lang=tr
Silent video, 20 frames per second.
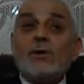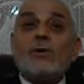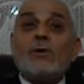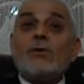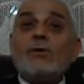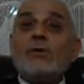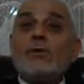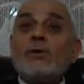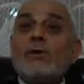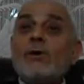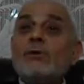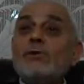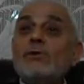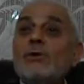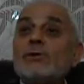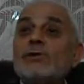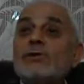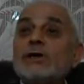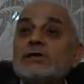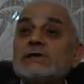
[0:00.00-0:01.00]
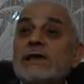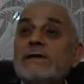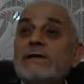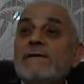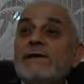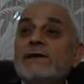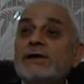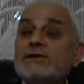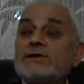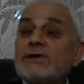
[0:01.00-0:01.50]
o 14 asır
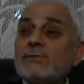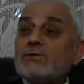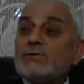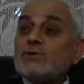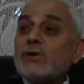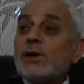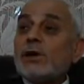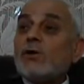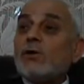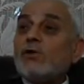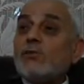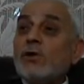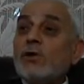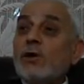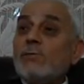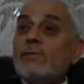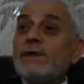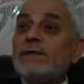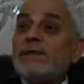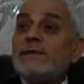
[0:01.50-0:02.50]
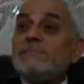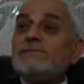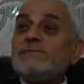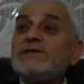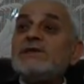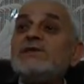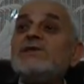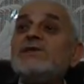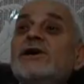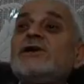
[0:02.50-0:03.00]
evvel yaşamış olan o Muhammed'in
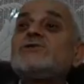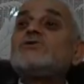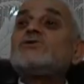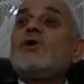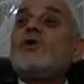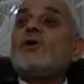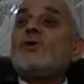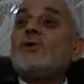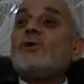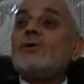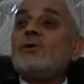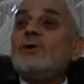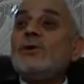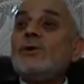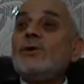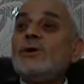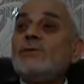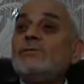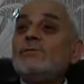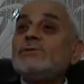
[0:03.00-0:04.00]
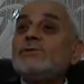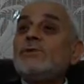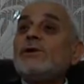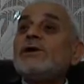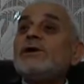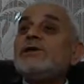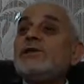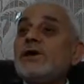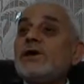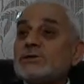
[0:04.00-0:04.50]
ihtiyacı yok. Bizim
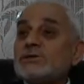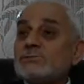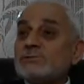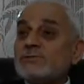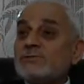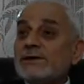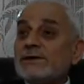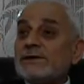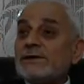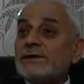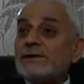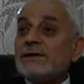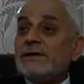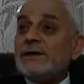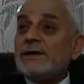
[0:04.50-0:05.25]
ona ihtiyacımız var.